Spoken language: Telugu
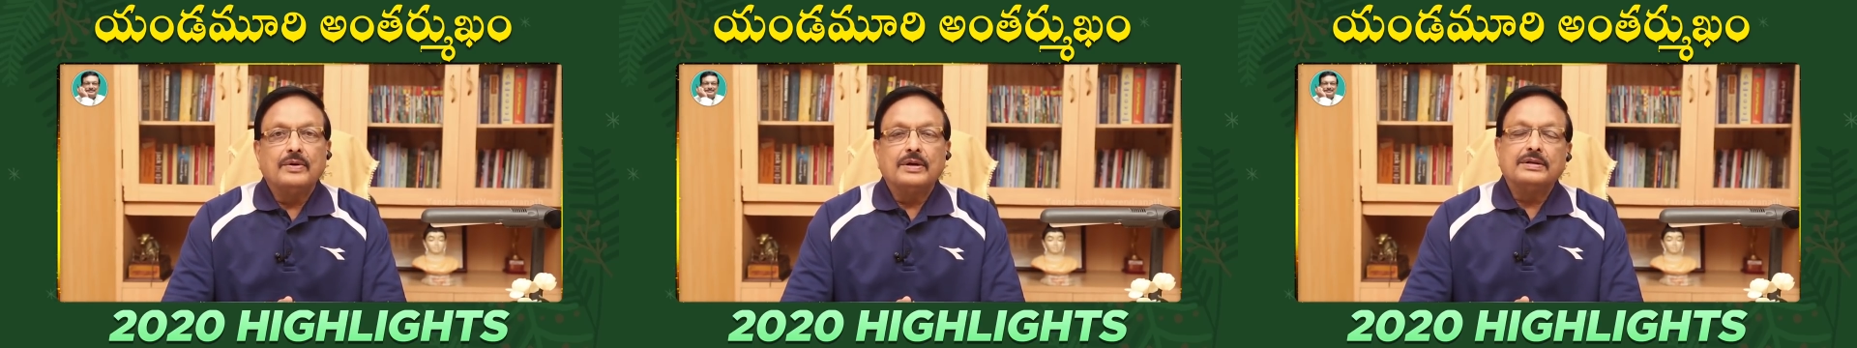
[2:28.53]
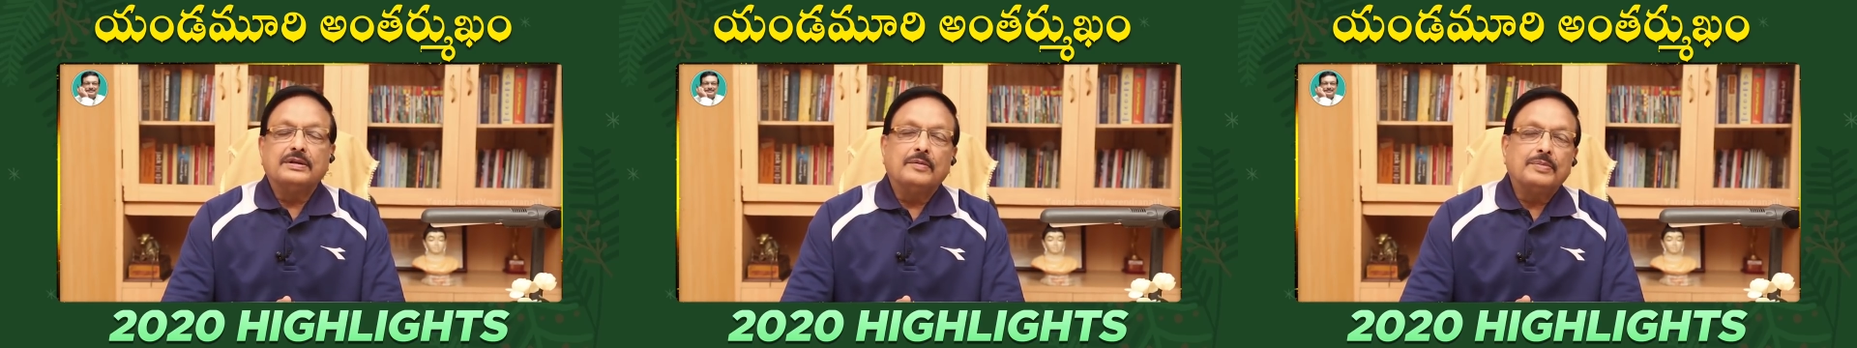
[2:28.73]

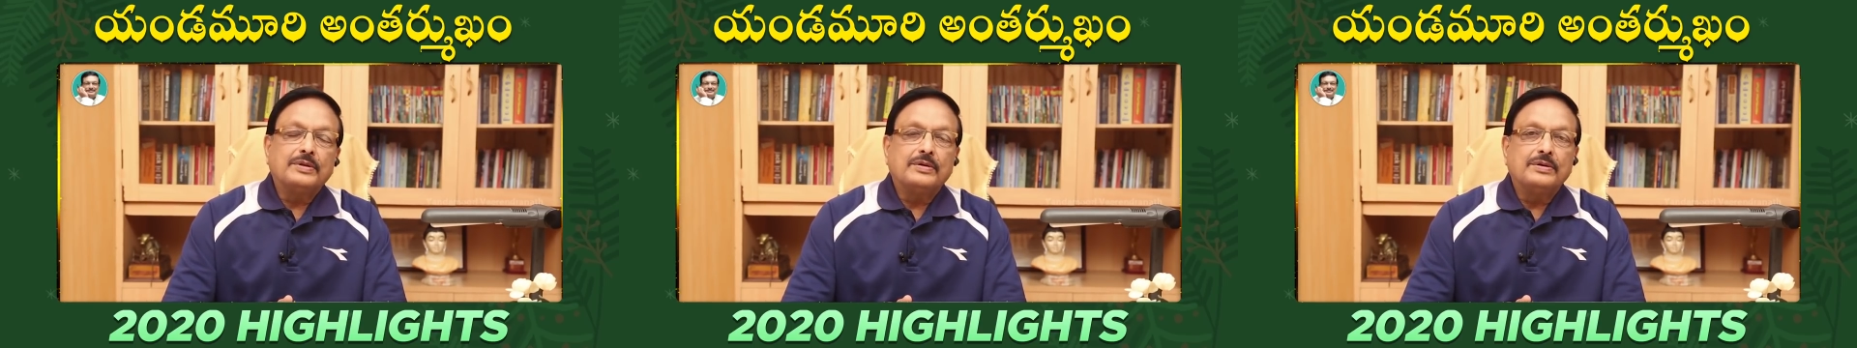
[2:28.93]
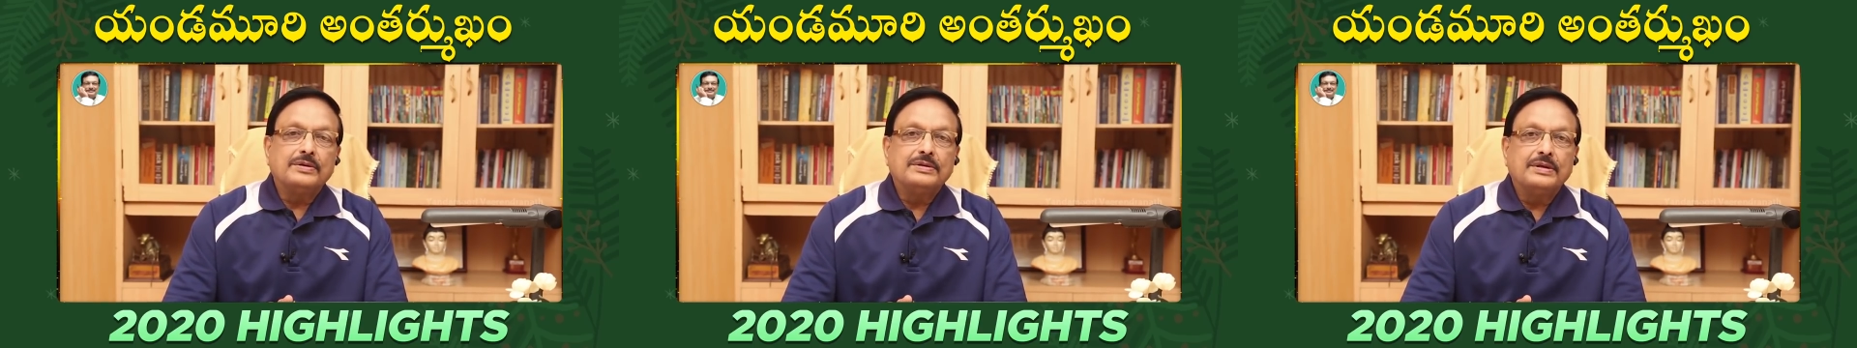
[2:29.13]
ఒక
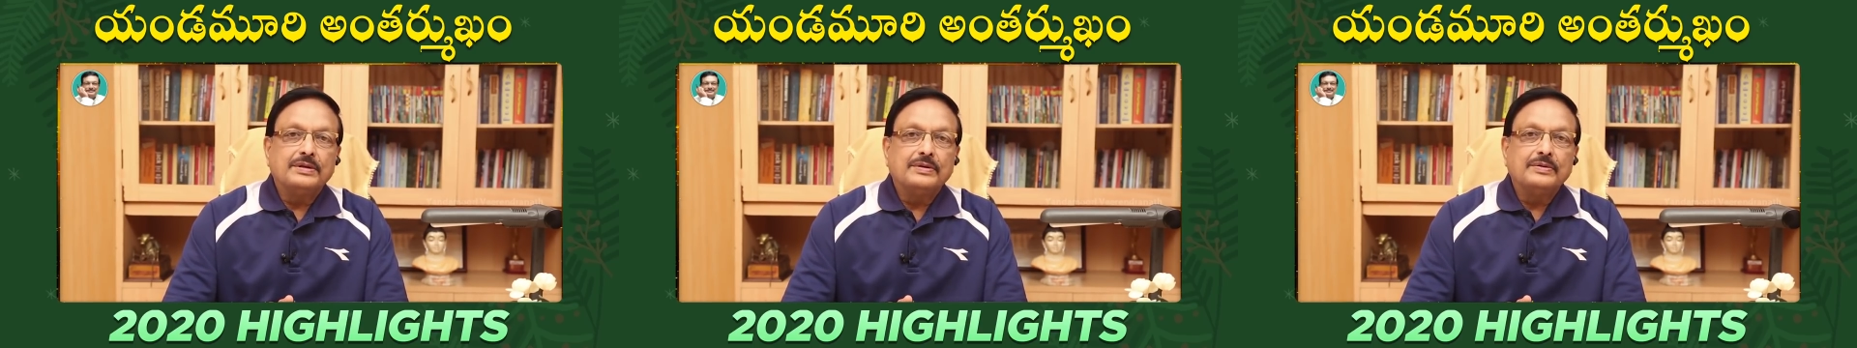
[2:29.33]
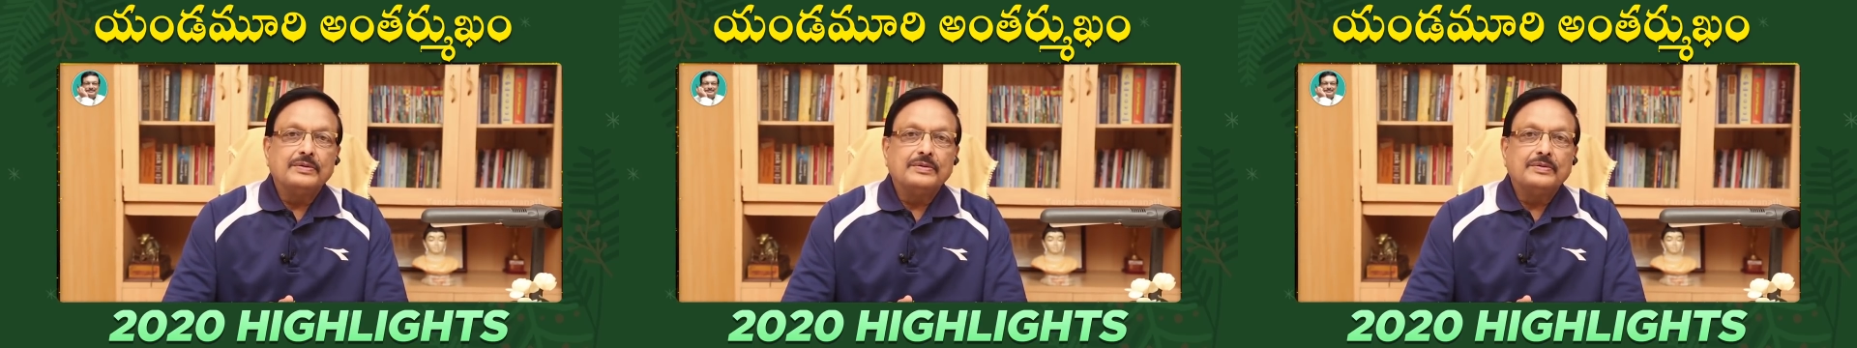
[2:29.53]
దంపతులు
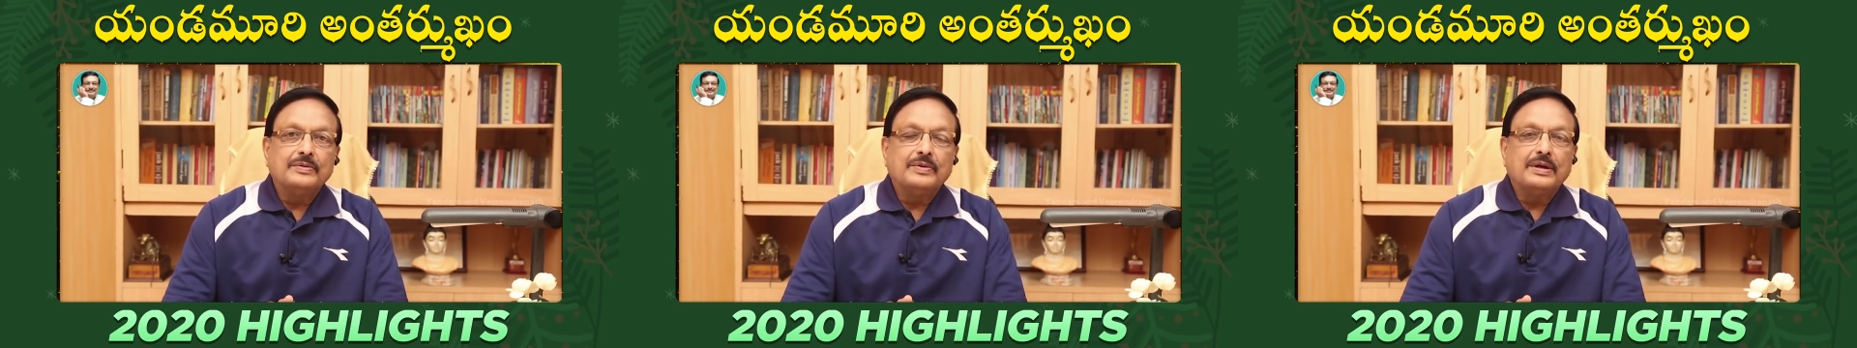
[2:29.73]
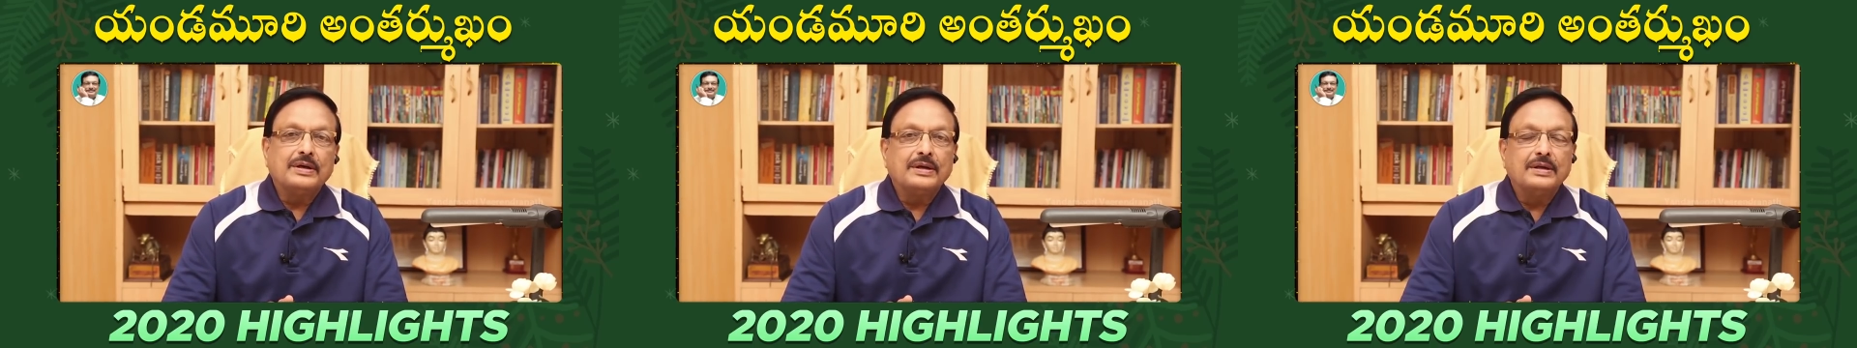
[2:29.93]
వచ్చారు
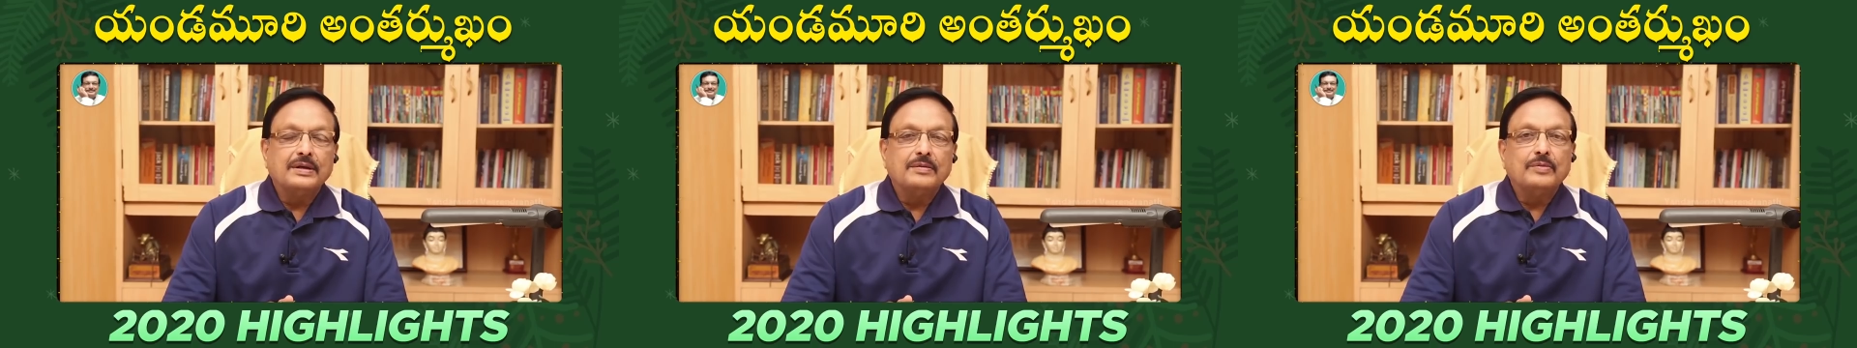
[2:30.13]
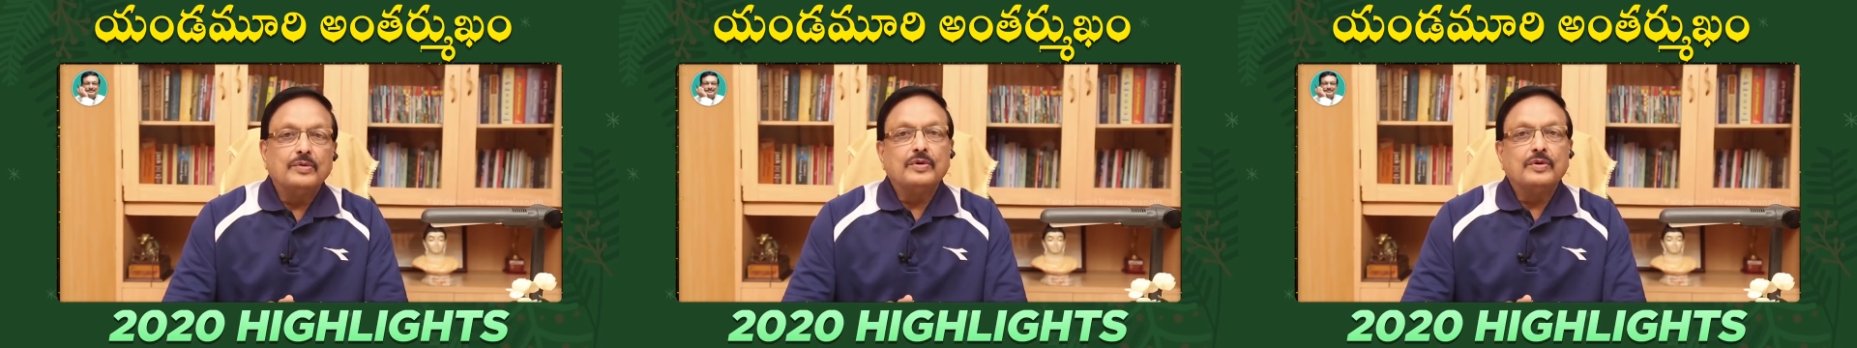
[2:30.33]
వాళ్ళకి